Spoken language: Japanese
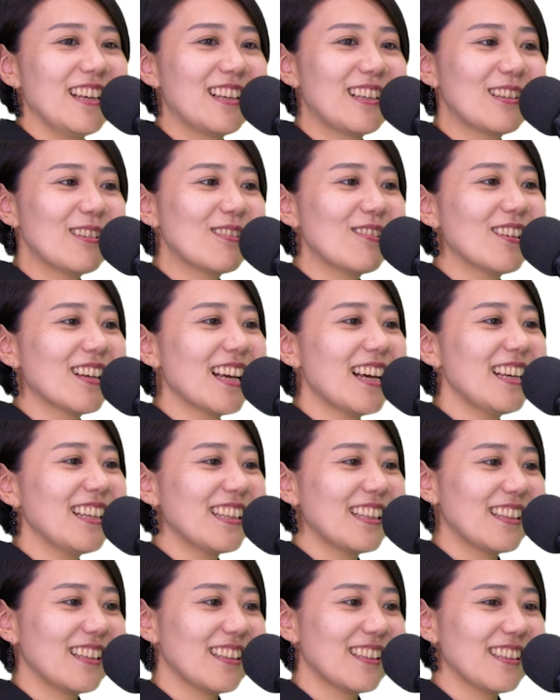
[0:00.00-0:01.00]
一曲書
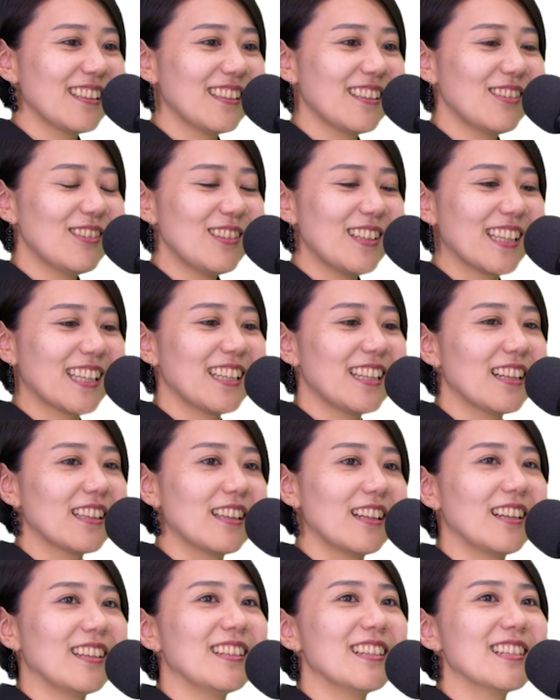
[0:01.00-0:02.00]
いてくだけだっ
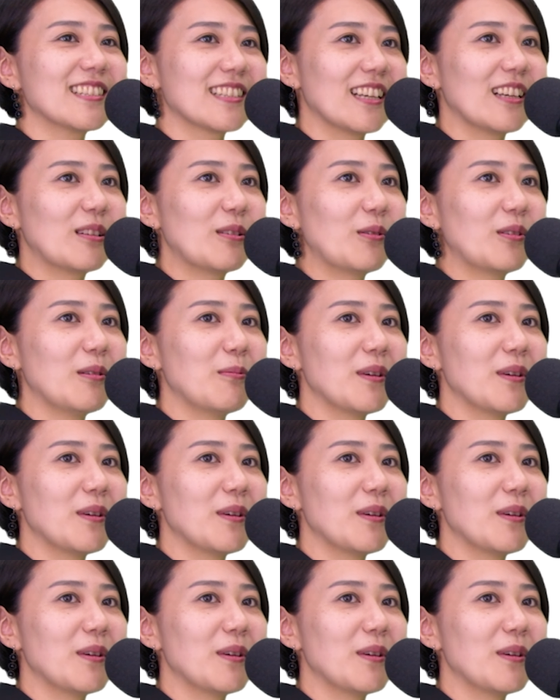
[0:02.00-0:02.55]
たらいいんですけど、うんうん、